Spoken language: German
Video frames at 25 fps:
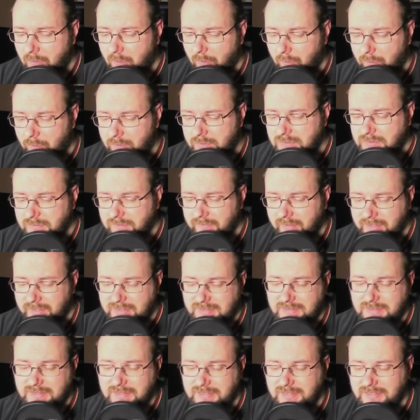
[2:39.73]
Und wenn
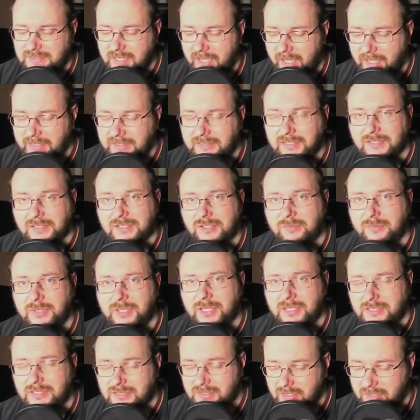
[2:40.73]
es sich da rein
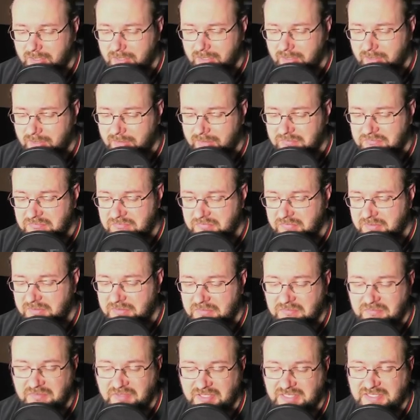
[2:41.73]
transformiert, äh,
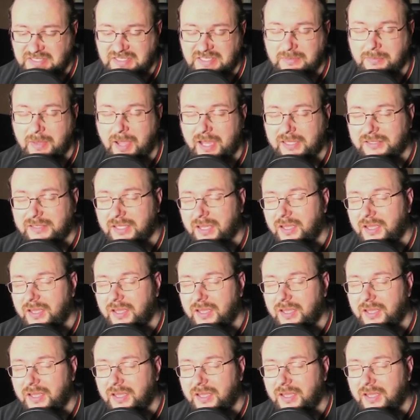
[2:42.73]
wird es ein 7